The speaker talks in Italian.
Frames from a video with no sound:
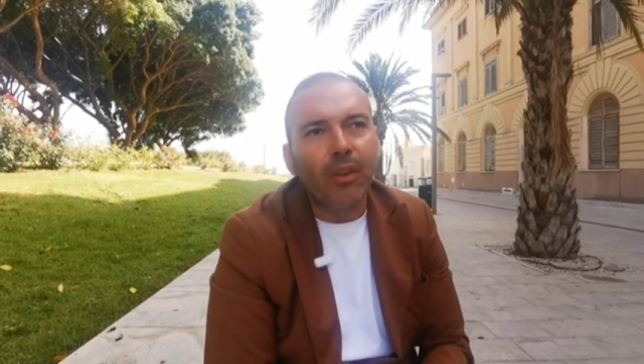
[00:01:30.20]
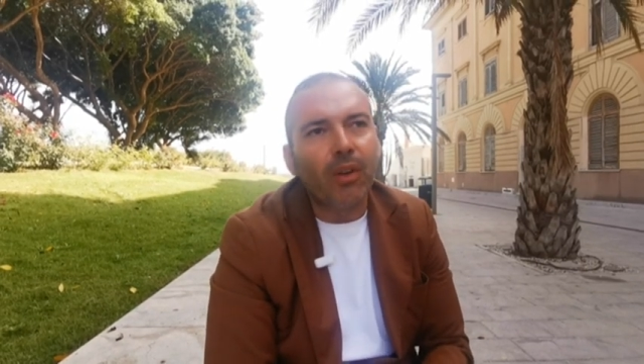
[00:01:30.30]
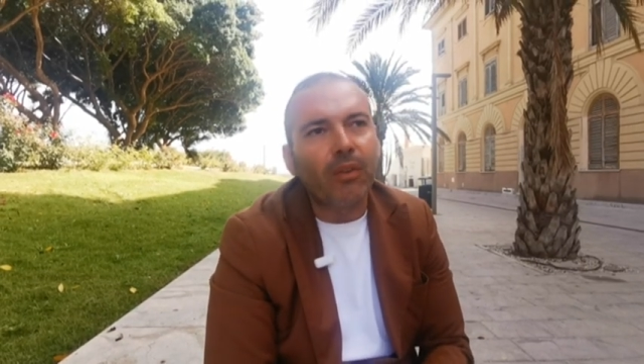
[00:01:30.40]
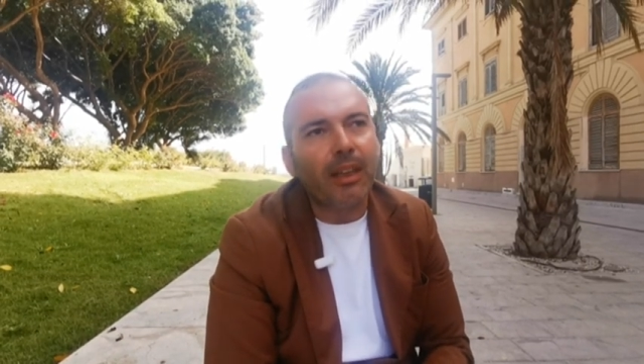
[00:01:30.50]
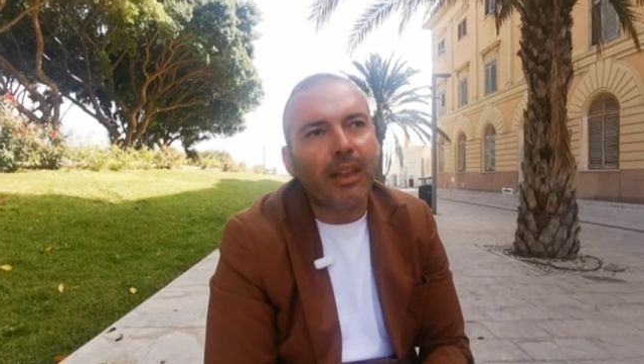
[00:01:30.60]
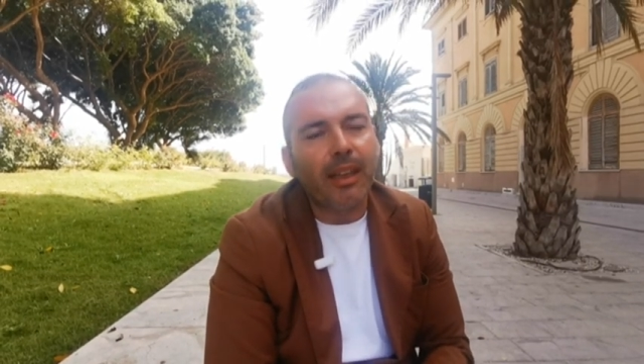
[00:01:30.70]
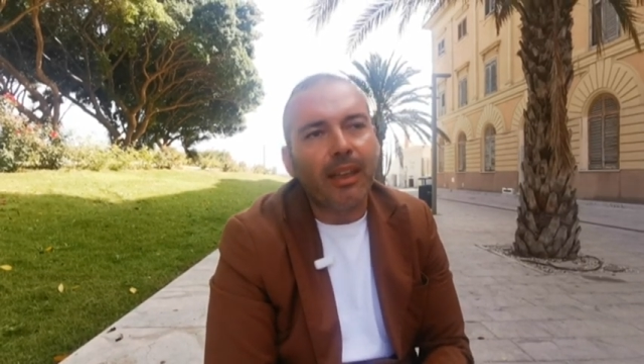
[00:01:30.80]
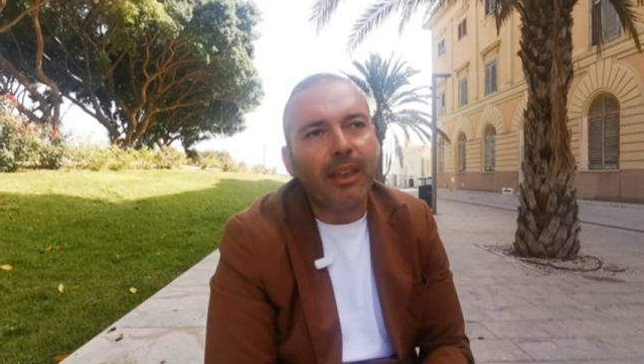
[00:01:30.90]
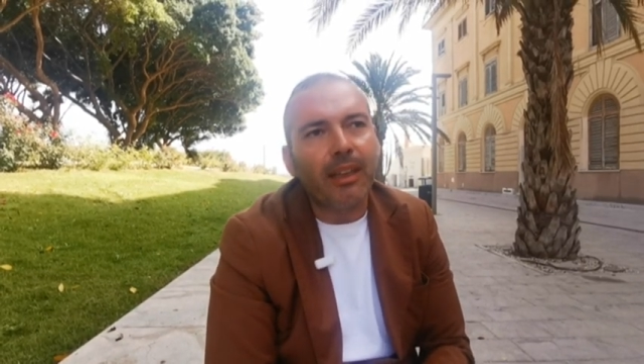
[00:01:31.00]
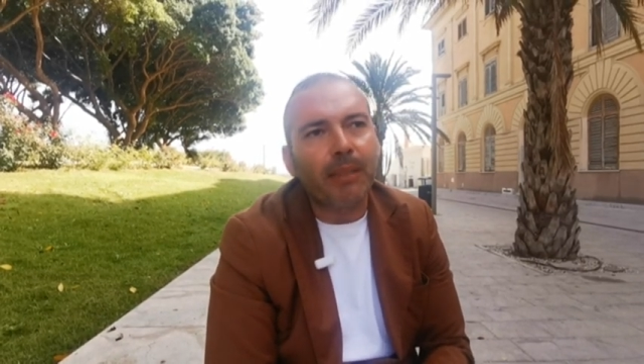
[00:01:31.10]
dove
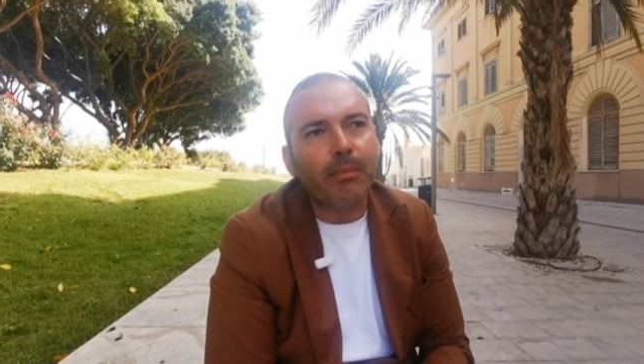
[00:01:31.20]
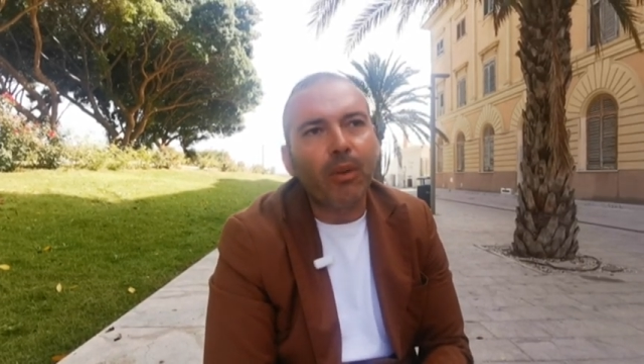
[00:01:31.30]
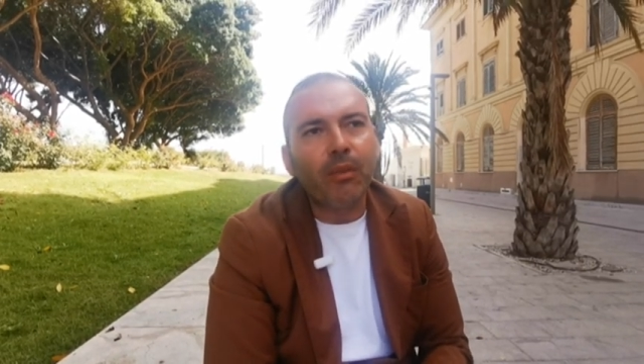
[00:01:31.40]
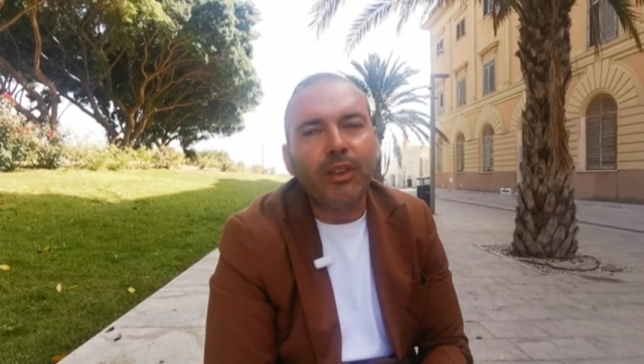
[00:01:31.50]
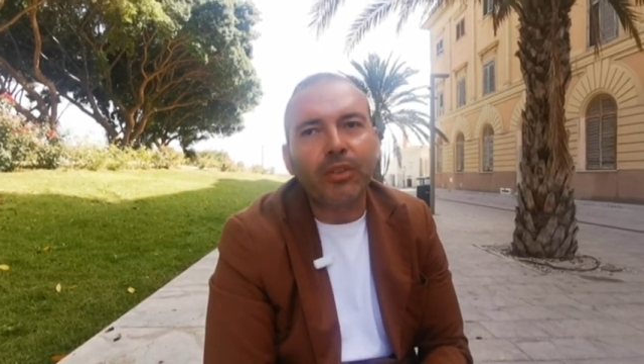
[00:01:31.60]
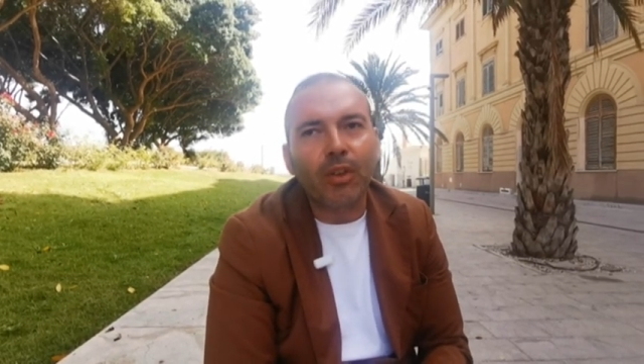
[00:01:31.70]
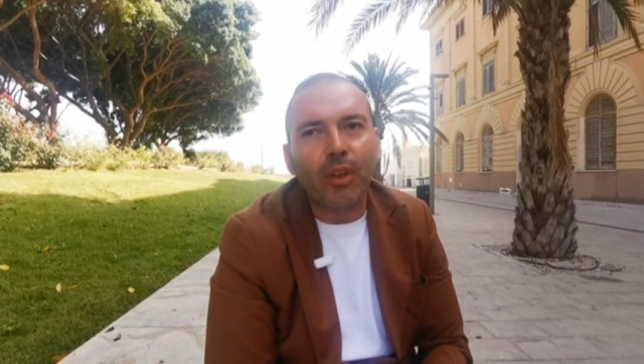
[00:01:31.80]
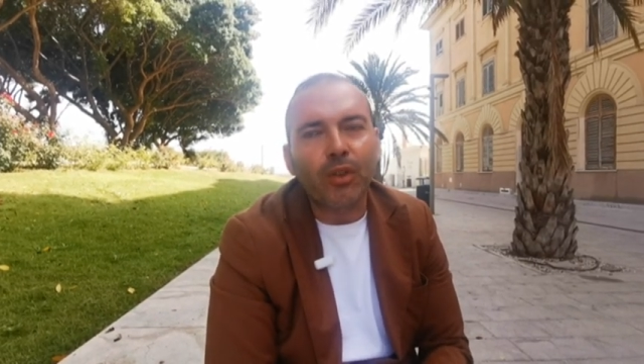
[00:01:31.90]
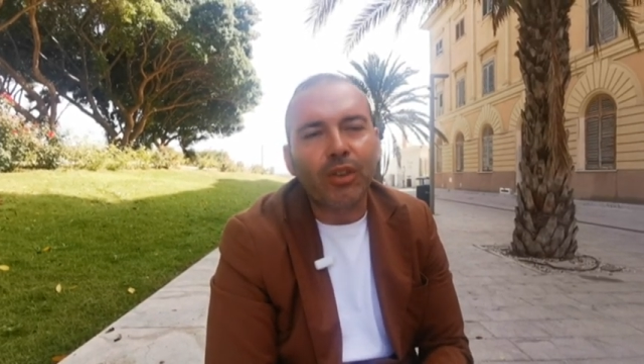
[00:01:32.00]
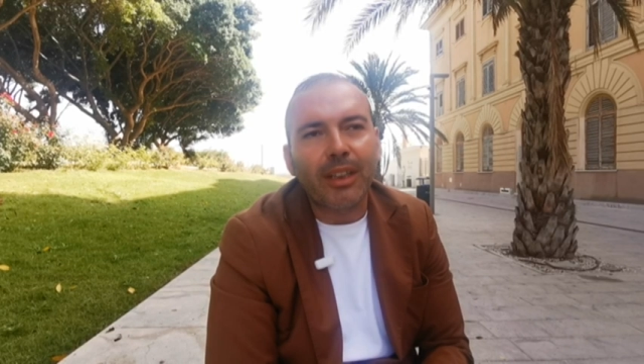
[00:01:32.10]
eh, abbiamo
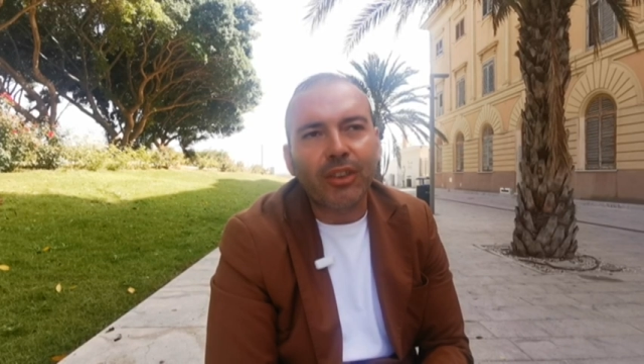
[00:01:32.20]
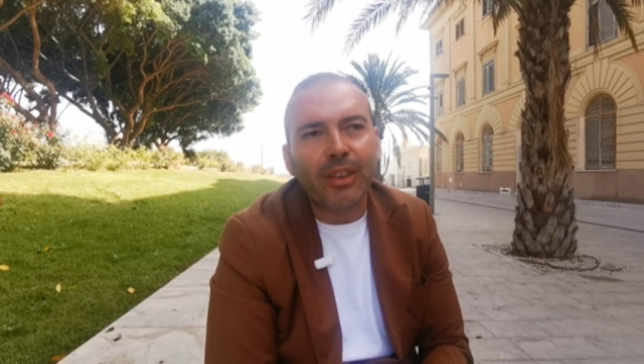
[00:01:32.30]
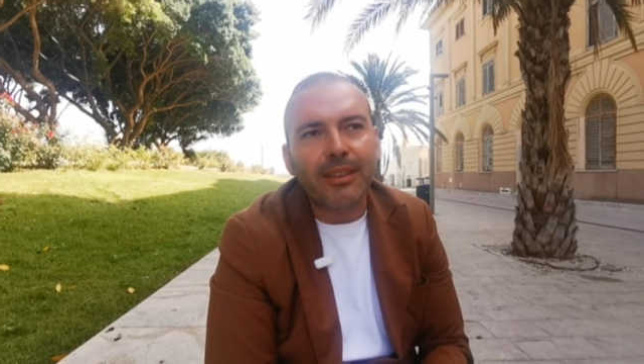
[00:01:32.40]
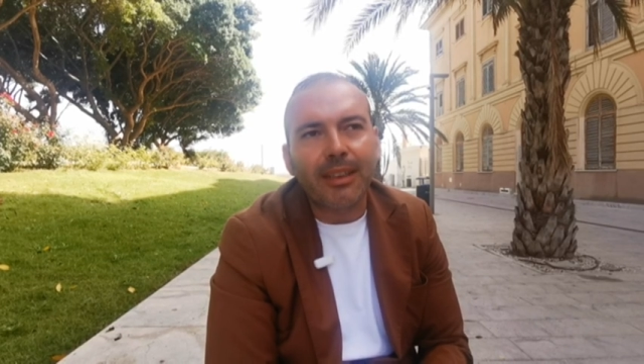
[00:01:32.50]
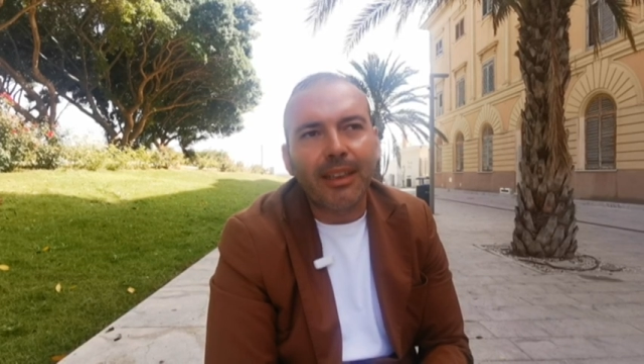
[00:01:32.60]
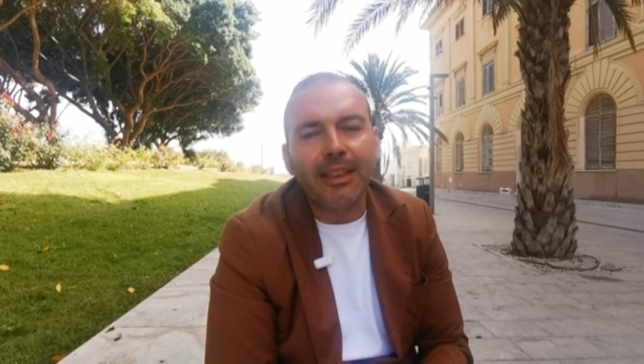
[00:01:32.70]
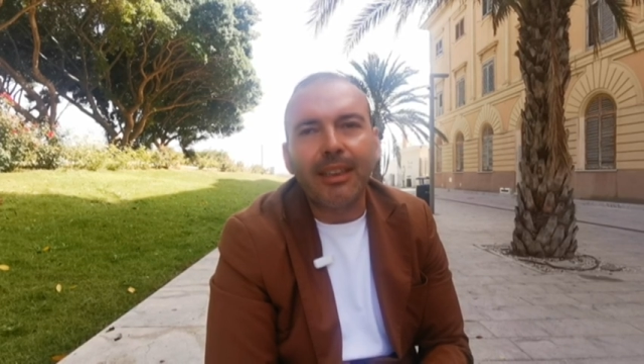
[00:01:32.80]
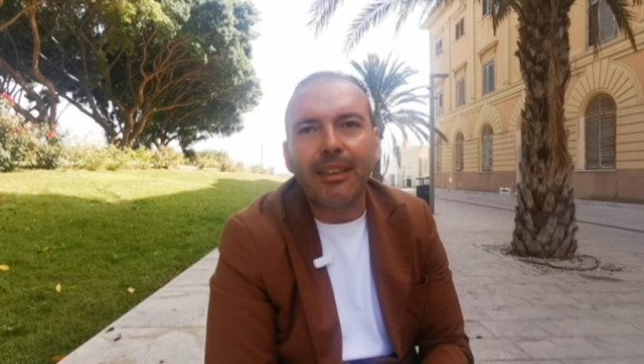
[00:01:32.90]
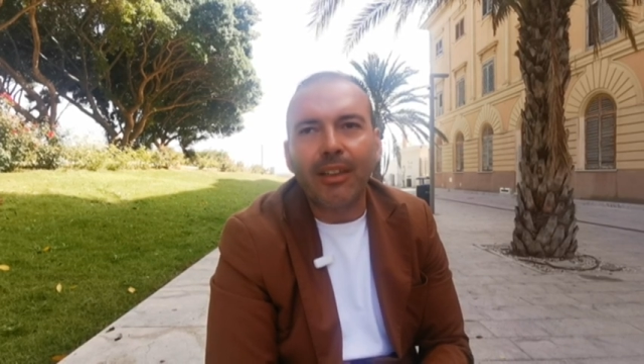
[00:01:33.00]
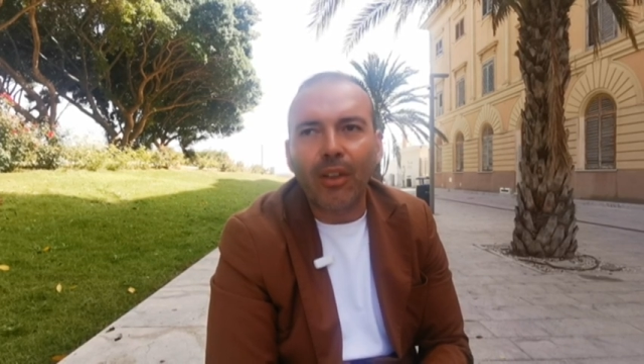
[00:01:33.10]
visto che oggi la gente
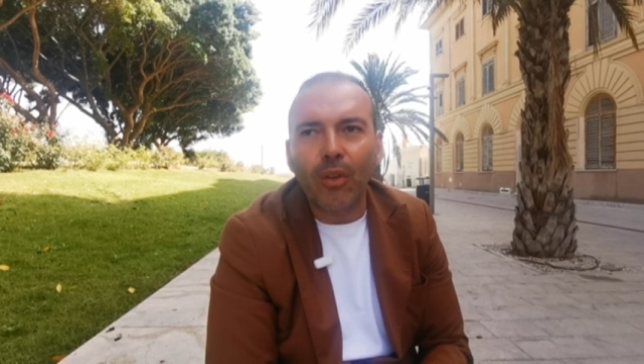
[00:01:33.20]
li,